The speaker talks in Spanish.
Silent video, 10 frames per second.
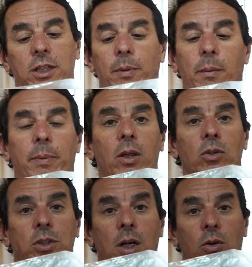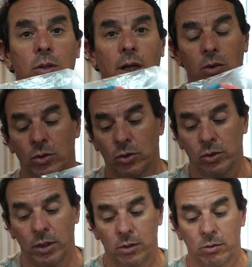ya preparados y ya cortados.
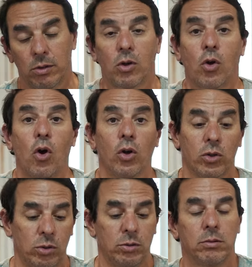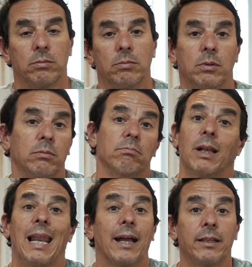Entonces, corto
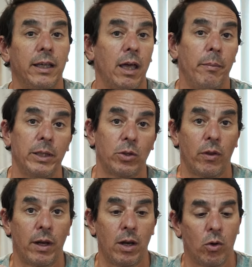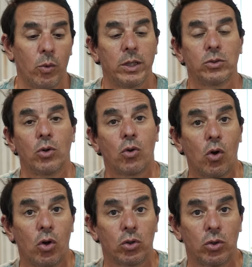la cantidad de metros de nylon grueso,
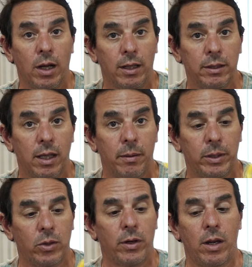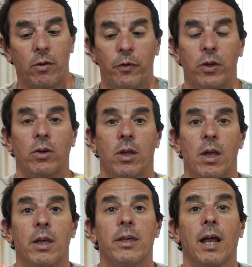corto la cantidad de metros de nylon fino
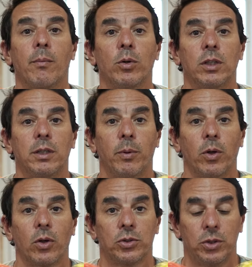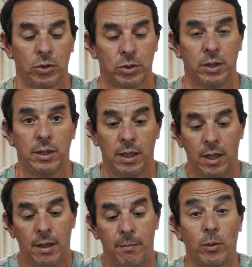y armo este tipo de rollitos, ¿sí?
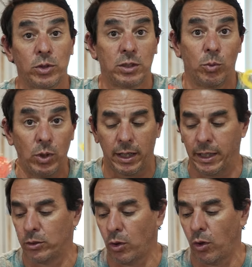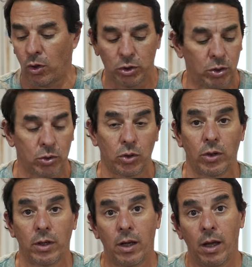Vamos a simular que estos dos rollitos
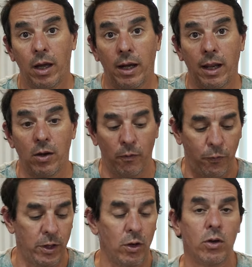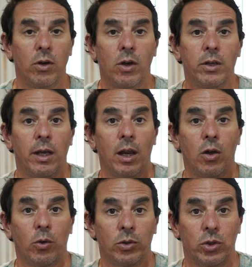son el nylon fino y en
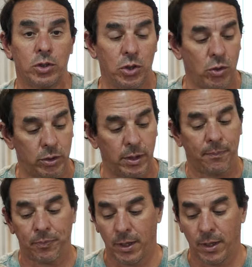nylon grueso en el chicote.